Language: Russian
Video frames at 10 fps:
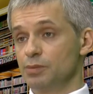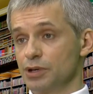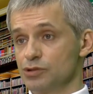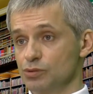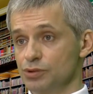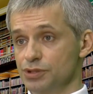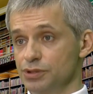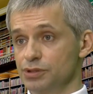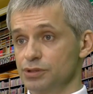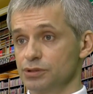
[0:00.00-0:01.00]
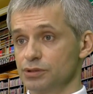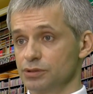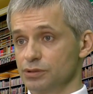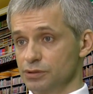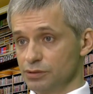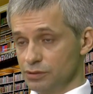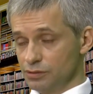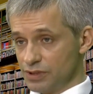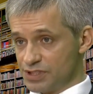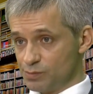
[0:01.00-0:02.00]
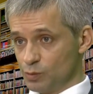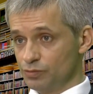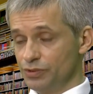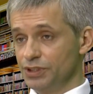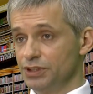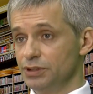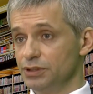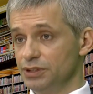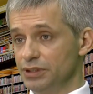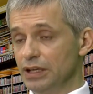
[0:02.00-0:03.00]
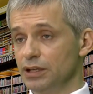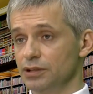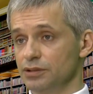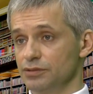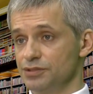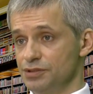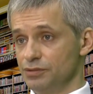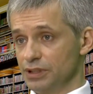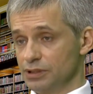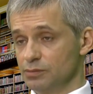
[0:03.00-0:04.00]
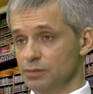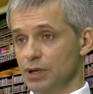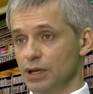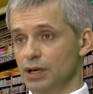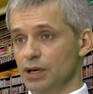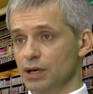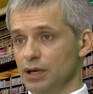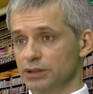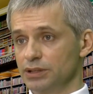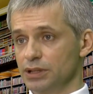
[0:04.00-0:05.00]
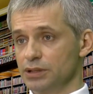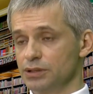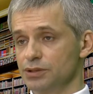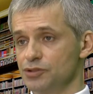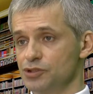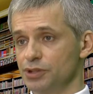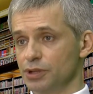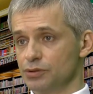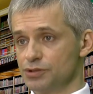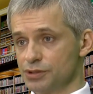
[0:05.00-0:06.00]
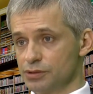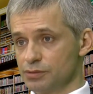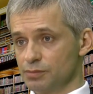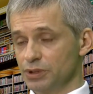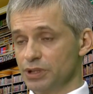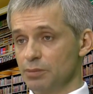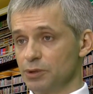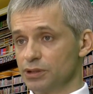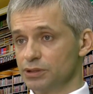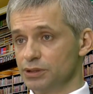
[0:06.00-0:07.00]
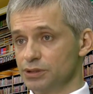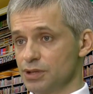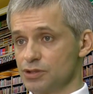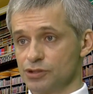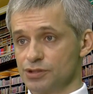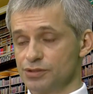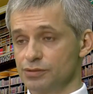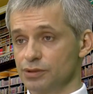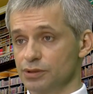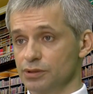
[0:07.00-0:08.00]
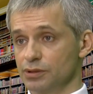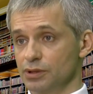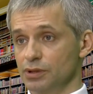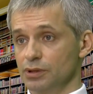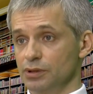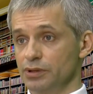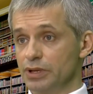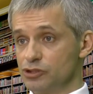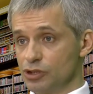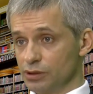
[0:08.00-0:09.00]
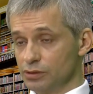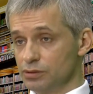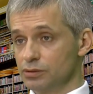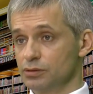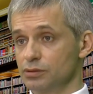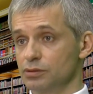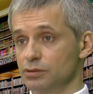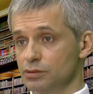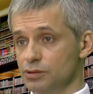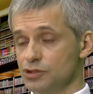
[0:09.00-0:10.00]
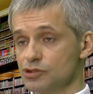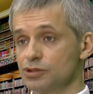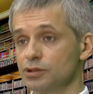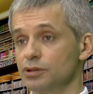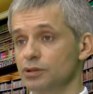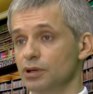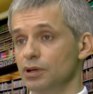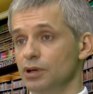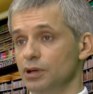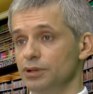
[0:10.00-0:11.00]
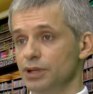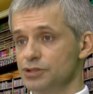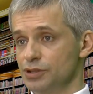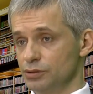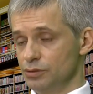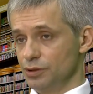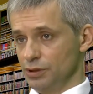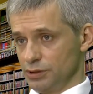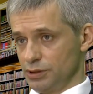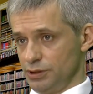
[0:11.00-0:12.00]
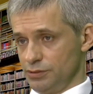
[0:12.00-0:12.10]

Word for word: происходит в VIII веке и далее в IX, когда начинаются планомерные нашествия датчан – нынешних на территорию Англии.